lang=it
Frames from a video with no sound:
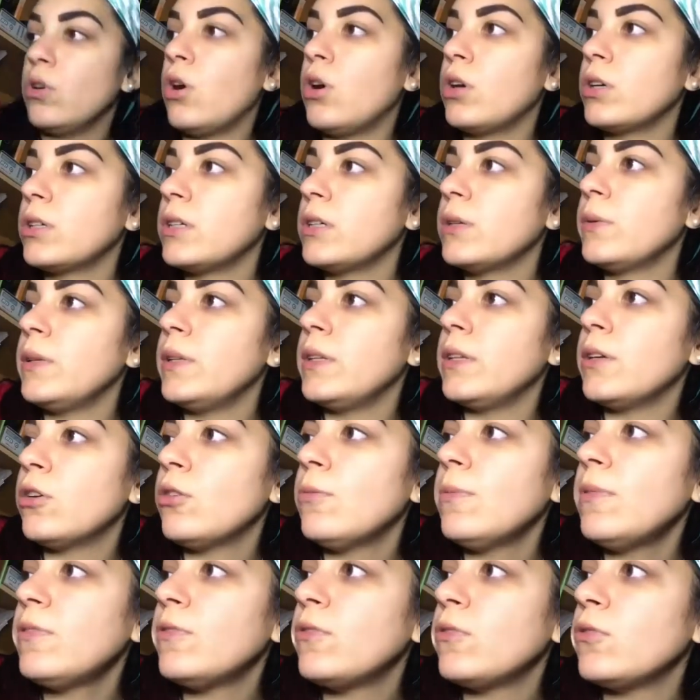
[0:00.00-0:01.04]
occhi quindi
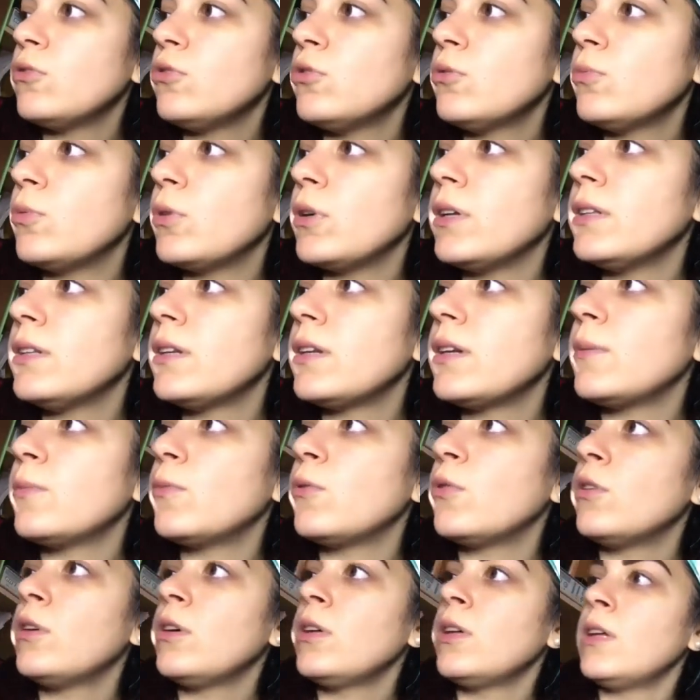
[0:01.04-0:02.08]
come fondo poi
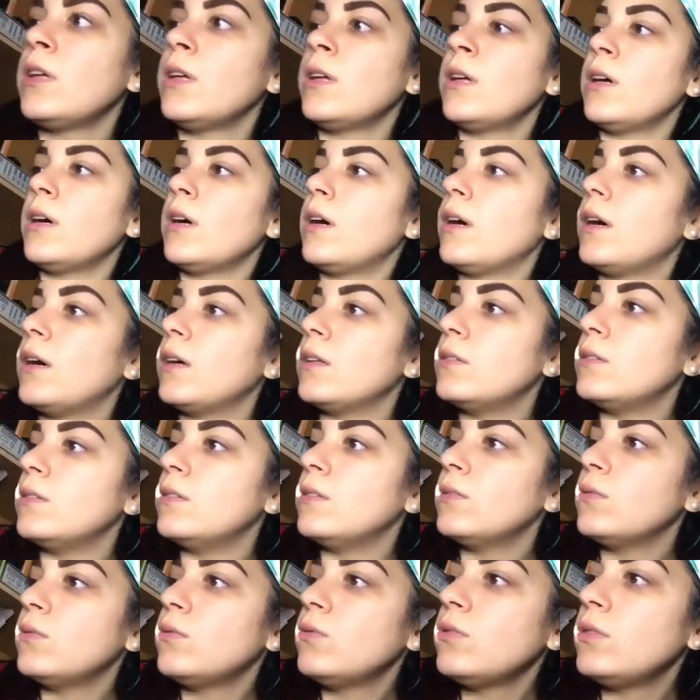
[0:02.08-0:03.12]
andremo
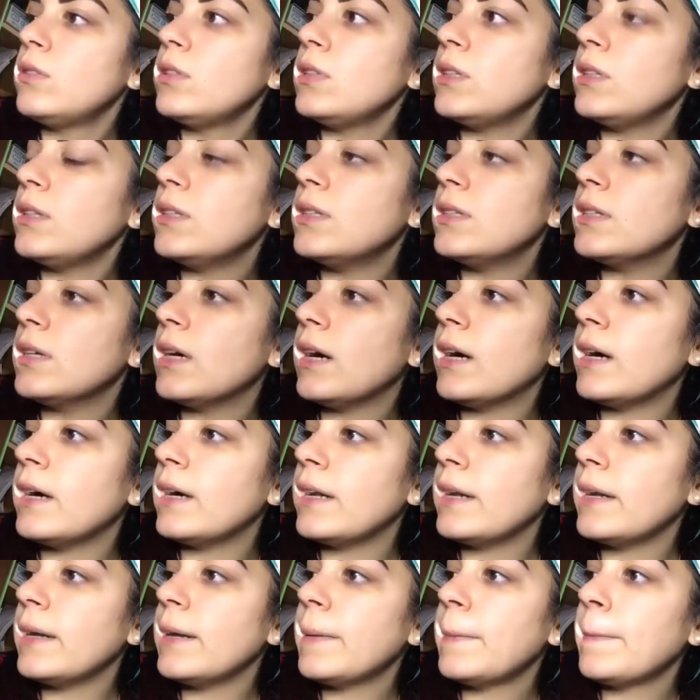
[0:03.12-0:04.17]
ad
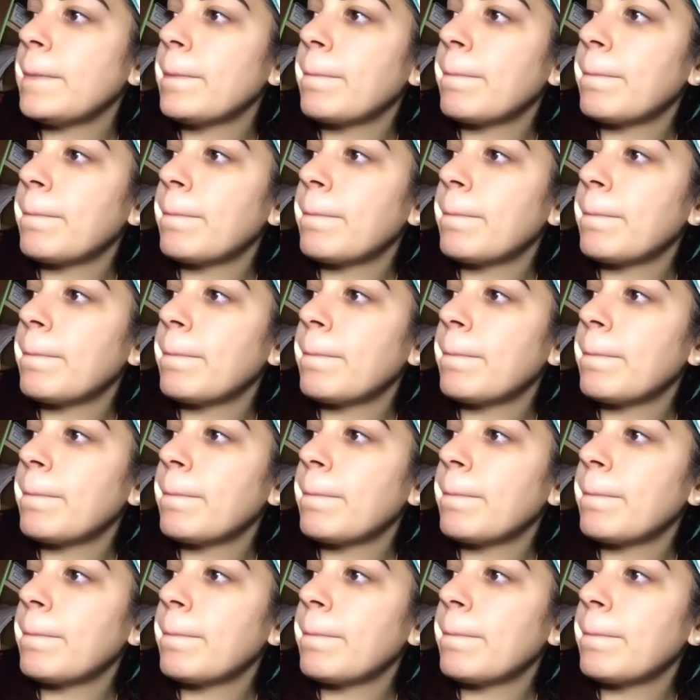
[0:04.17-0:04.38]
utilizzare